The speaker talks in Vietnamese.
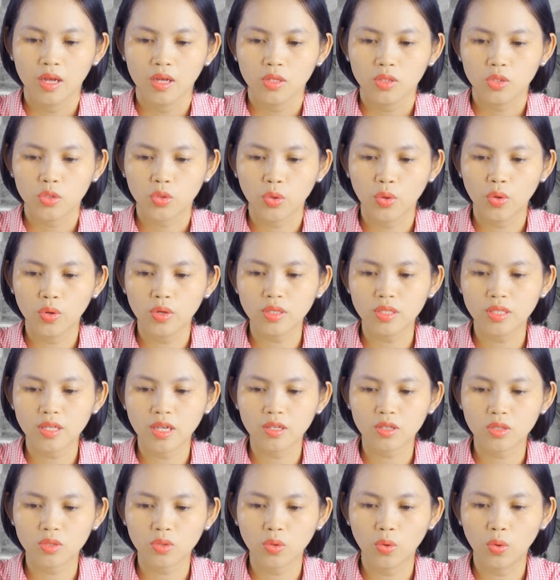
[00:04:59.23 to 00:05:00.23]
chúa
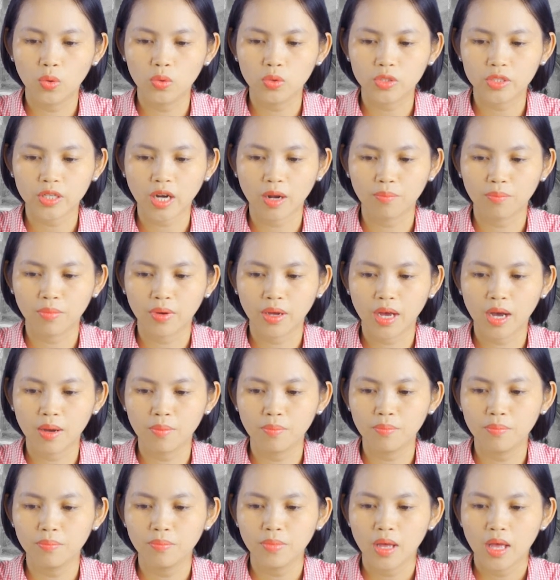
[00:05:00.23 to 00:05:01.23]
giêsu trầm
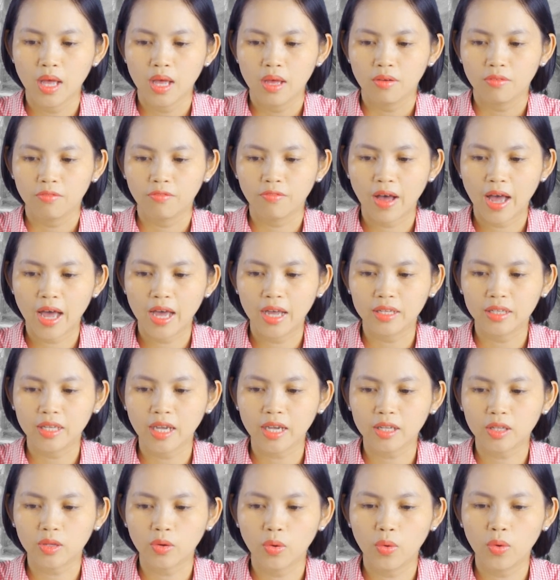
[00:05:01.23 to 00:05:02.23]
ngâm và
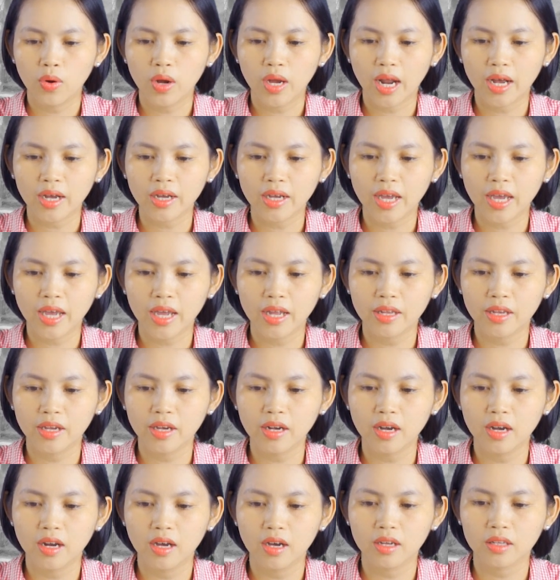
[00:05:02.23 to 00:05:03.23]
thích thú lắng nghe
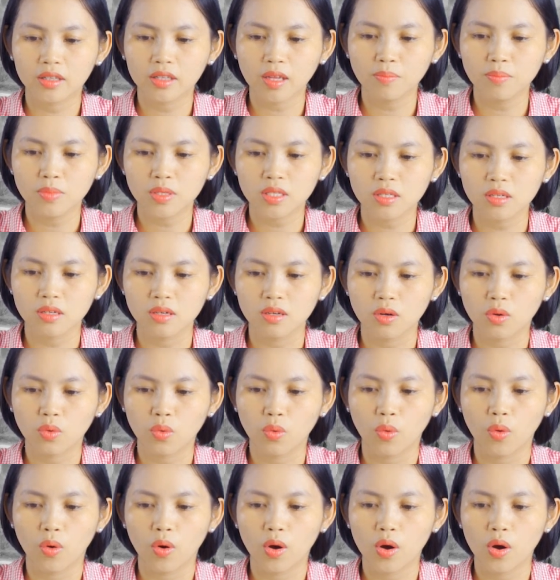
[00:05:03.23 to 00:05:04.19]
những lời tâm sự của